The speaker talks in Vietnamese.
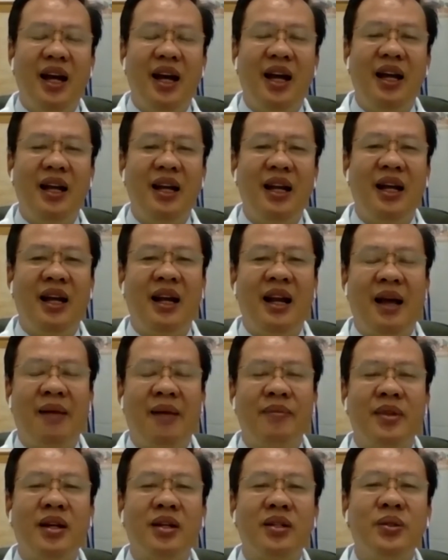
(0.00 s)
hay là
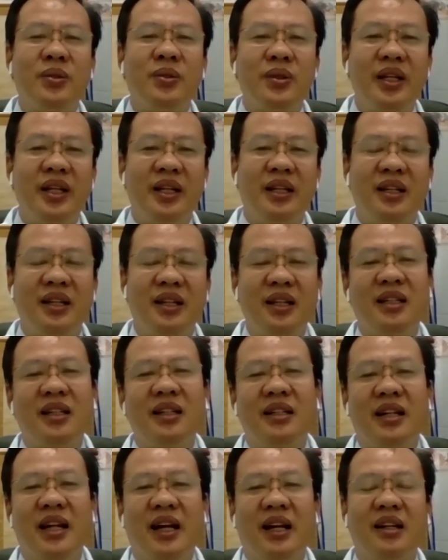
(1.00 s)
làm cho xuất hiện những cái
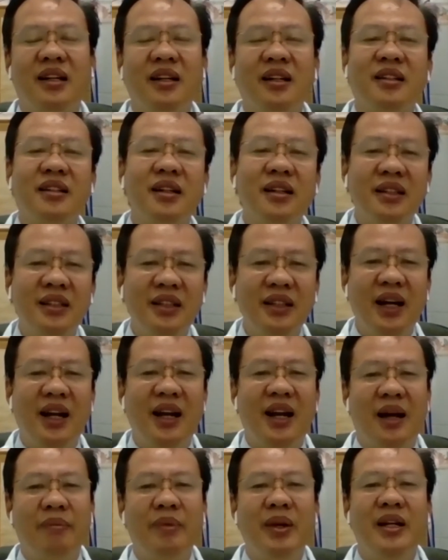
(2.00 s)
tình trạng kích ứng
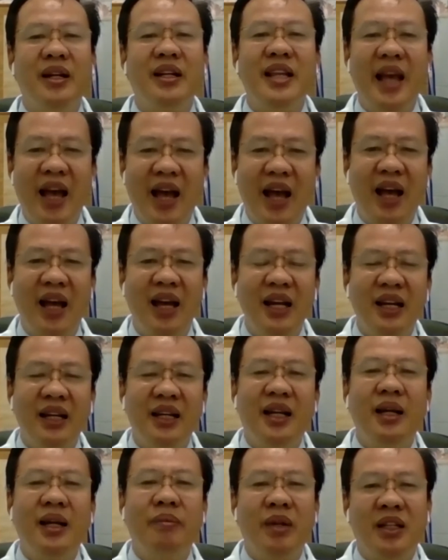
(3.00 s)
hay là bệnh da
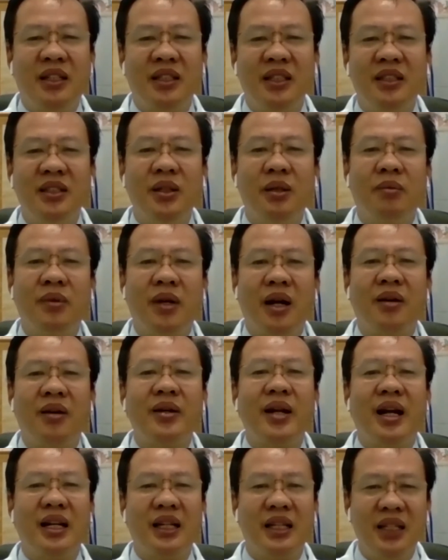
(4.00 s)
khi mình sử dụng
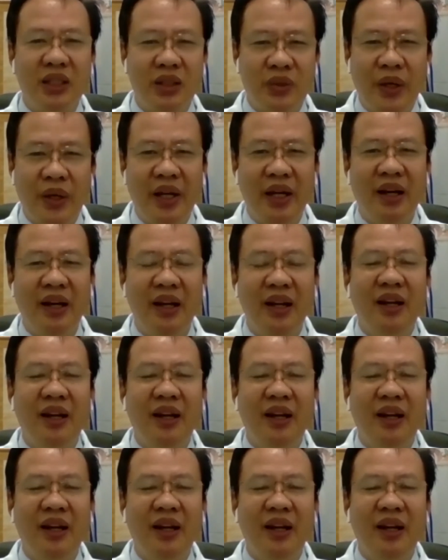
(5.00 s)
khẩu trang thường xuyên